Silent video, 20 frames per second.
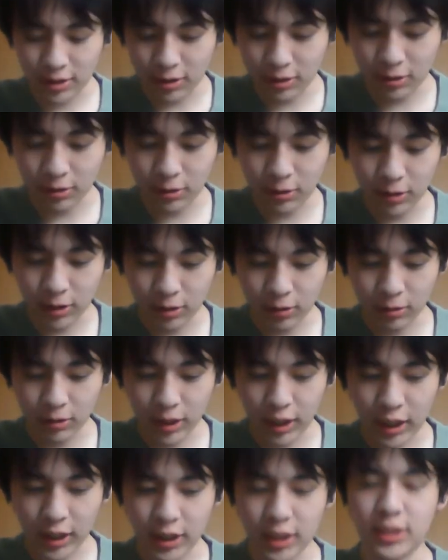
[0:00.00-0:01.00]
ということで今
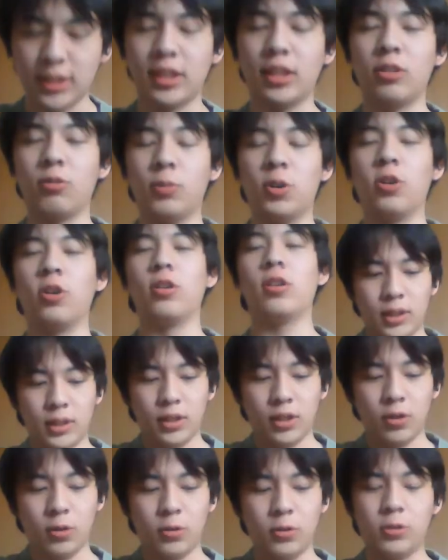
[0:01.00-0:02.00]
回ですけども、
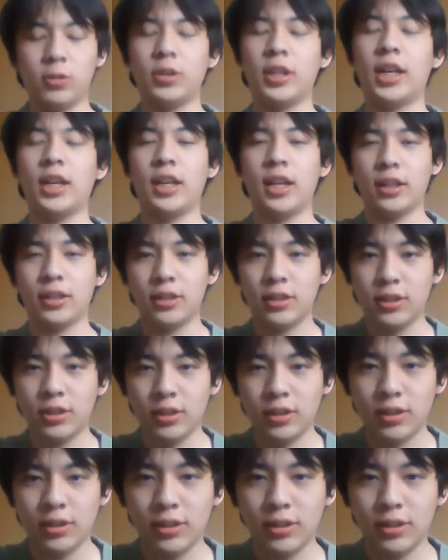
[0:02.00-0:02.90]
京都大学